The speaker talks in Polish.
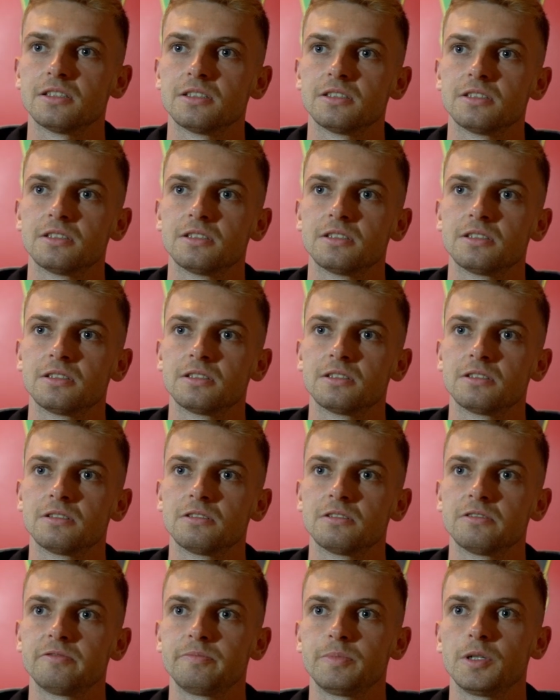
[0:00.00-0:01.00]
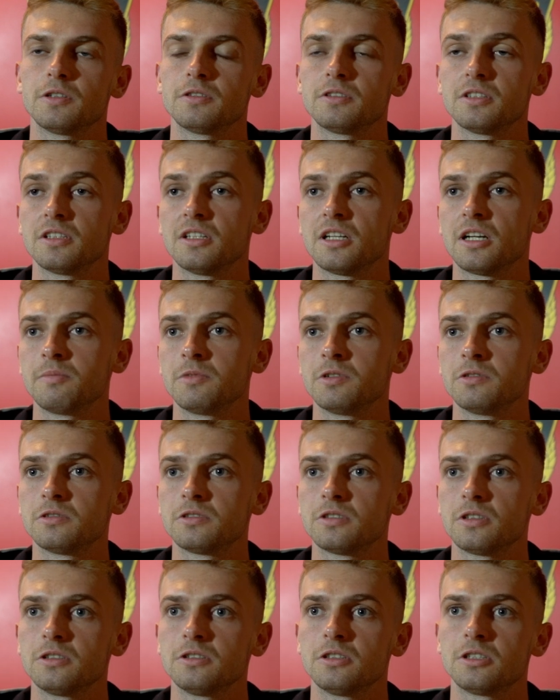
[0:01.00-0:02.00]
E, w piątek gramy już
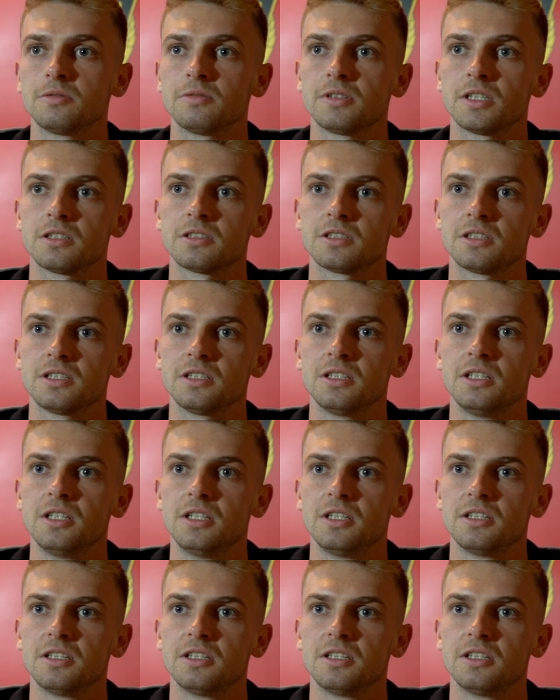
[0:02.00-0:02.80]
z Odrą, także,